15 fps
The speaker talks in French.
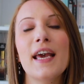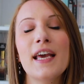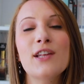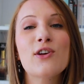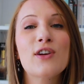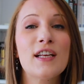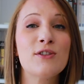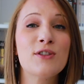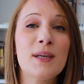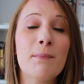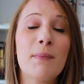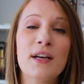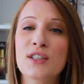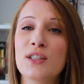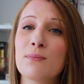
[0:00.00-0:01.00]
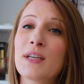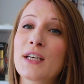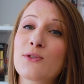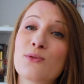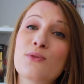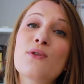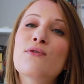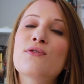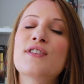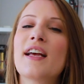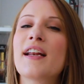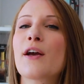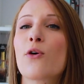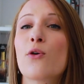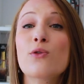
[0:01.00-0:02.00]
et dans la deuxième partie, bien sûr, vous
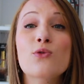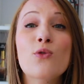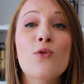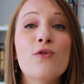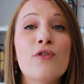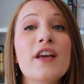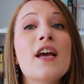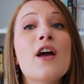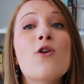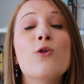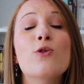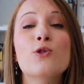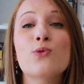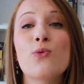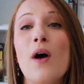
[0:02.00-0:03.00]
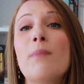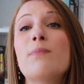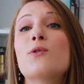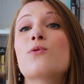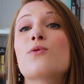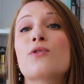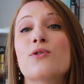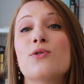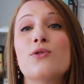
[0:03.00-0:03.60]
allez retrouver le swap donc